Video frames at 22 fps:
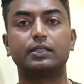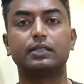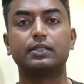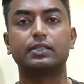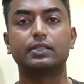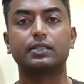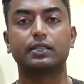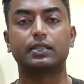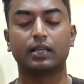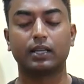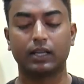
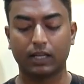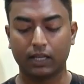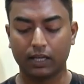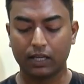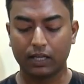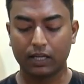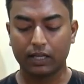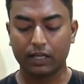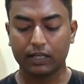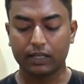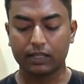इज़
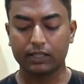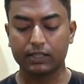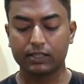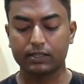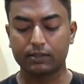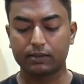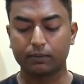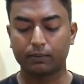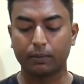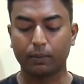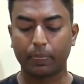इज़
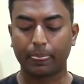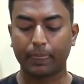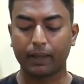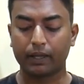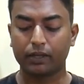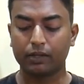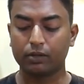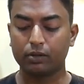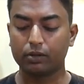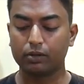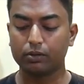
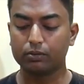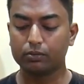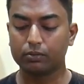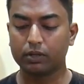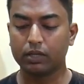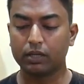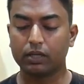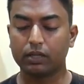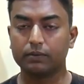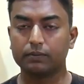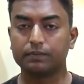यू नो
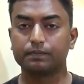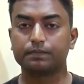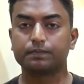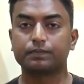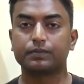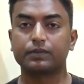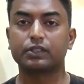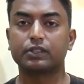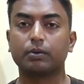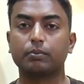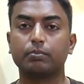
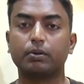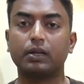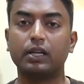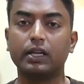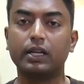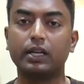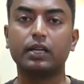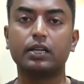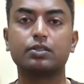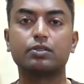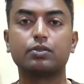जब
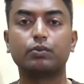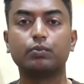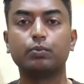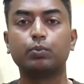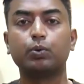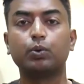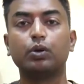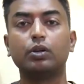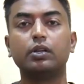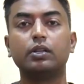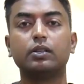लेयर्स ऑफ
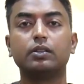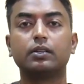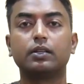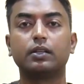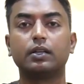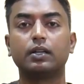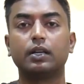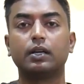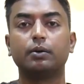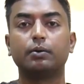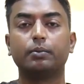वुड
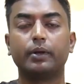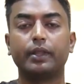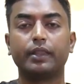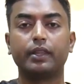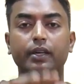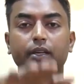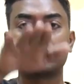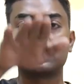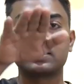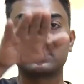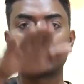वेन
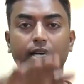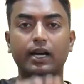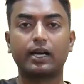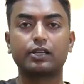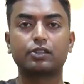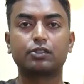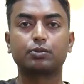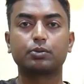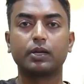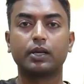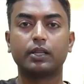देर स्टैक
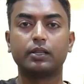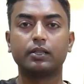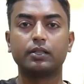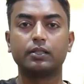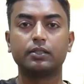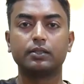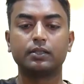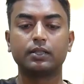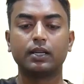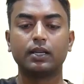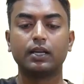
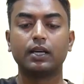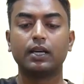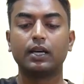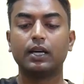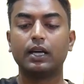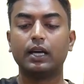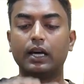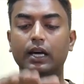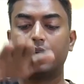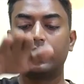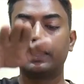टुगेदर
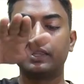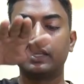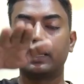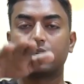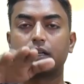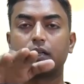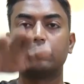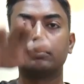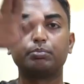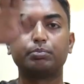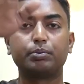एंड देर
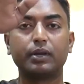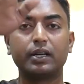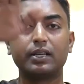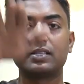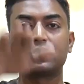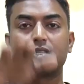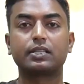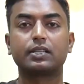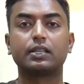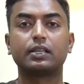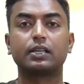
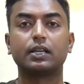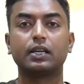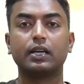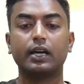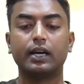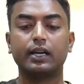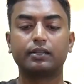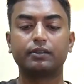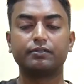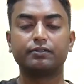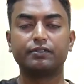कंप्रेस्ड
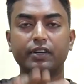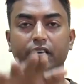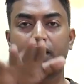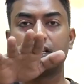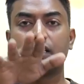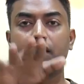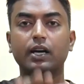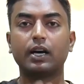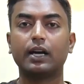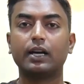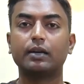एट अ वेरी
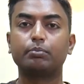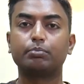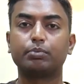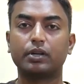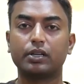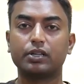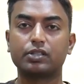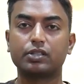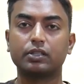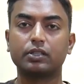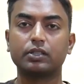हाई
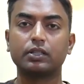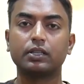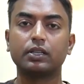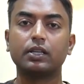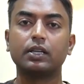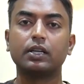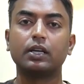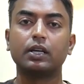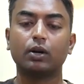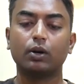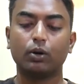प्रेशर
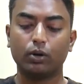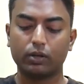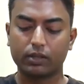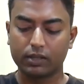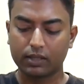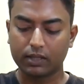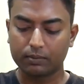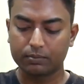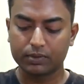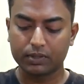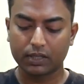और
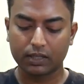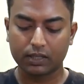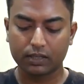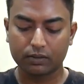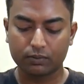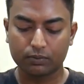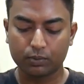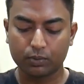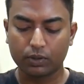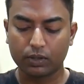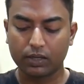तब जाकर
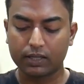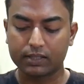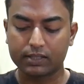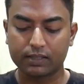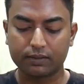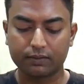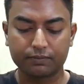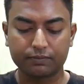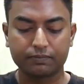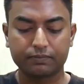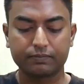वो ऐसे
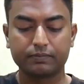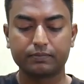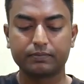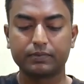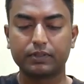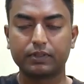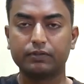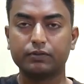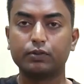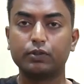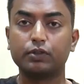
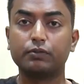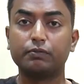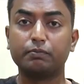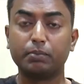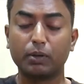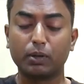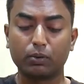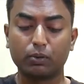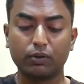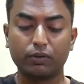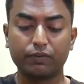वुड
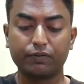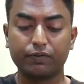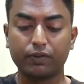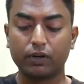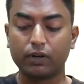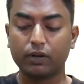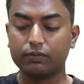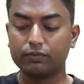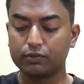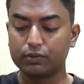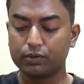बिल्कुल
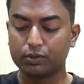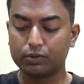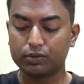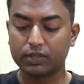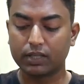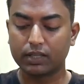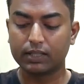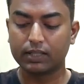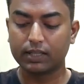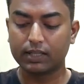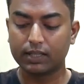फर्म वुड हो
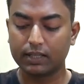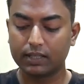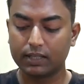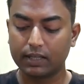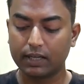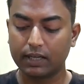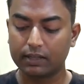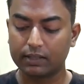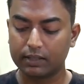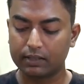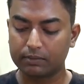जाता
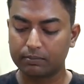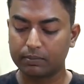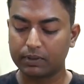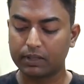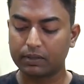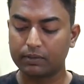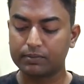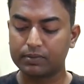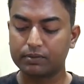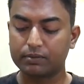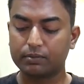है एंड इट
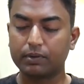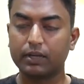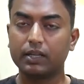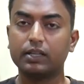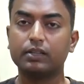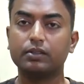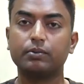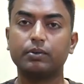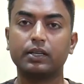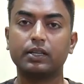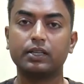बिकम्स रियली
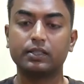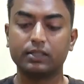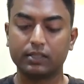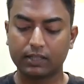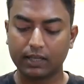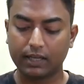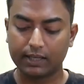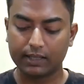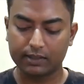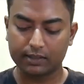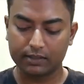रियली
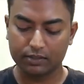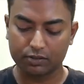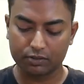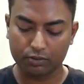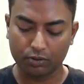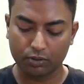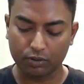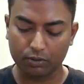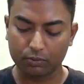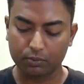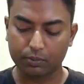टाइट एंड
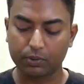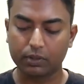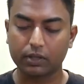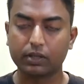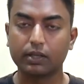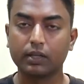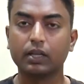स्ट्रॉन्ग वुड